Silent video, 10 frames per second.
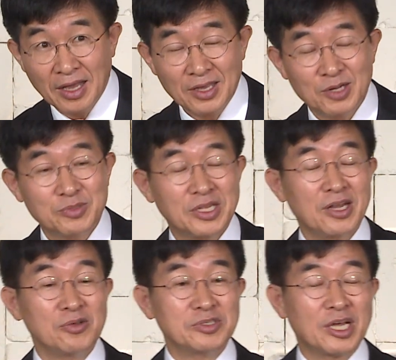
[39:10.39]
여러분
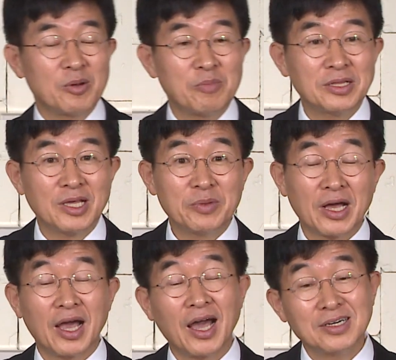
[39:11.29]
새로운 사람을 만나면
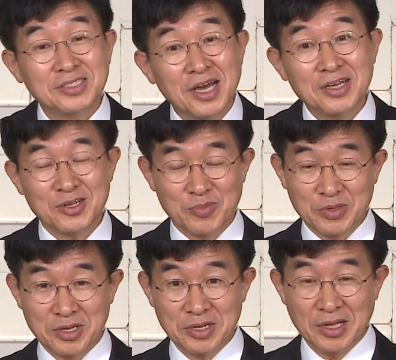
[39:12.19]
항상
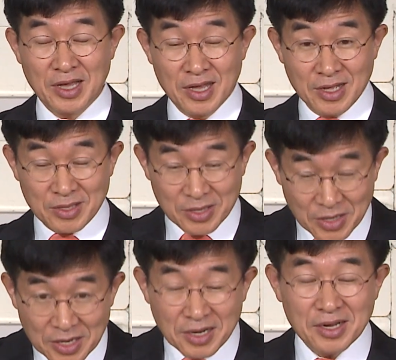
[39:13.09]
여러분들
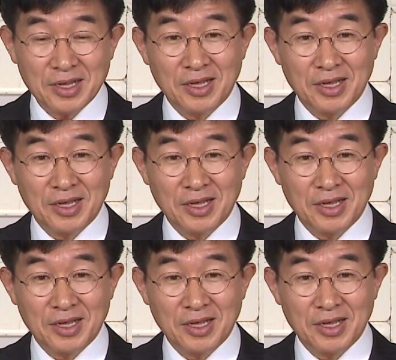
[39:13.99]
늘